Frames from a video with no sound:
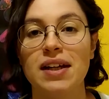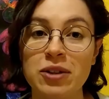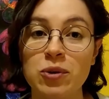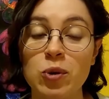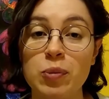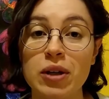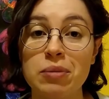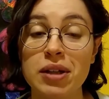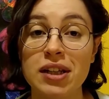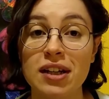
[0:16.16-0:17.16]
en un grupo de
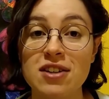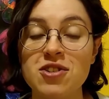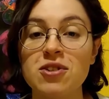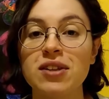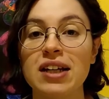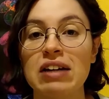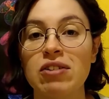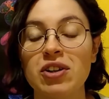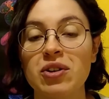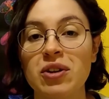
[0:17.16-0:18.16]
investigación del
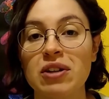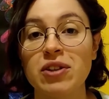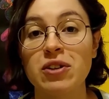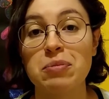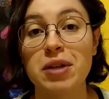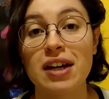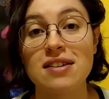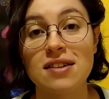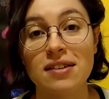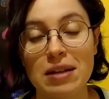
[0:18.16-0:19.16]
Laboratorio de Bioquímica de
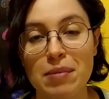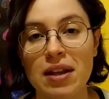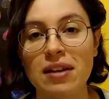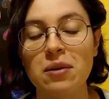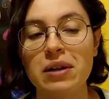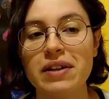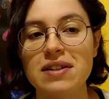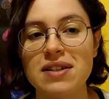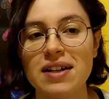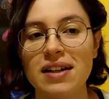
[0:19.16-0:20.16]
Sistemas de esta
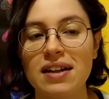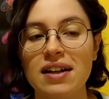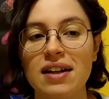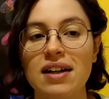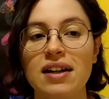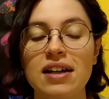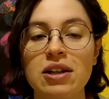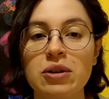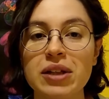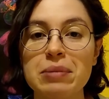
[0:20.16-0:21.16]
universidad y
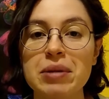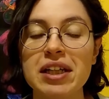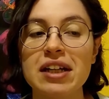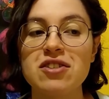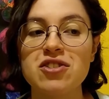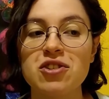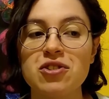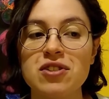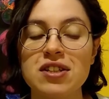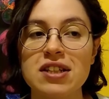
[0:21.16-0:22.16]
nuestra
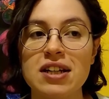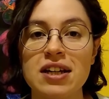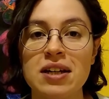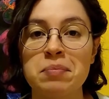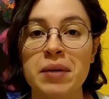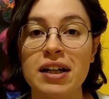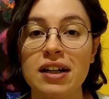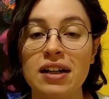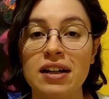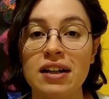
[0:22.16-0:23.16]
investigación se
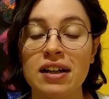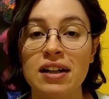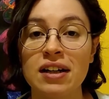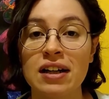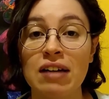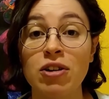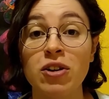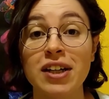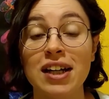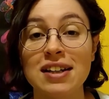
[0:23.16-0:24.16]
enmarca en la
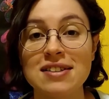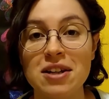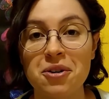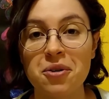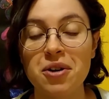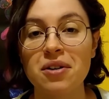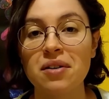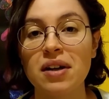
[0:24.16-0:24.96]
biología del desarrollo,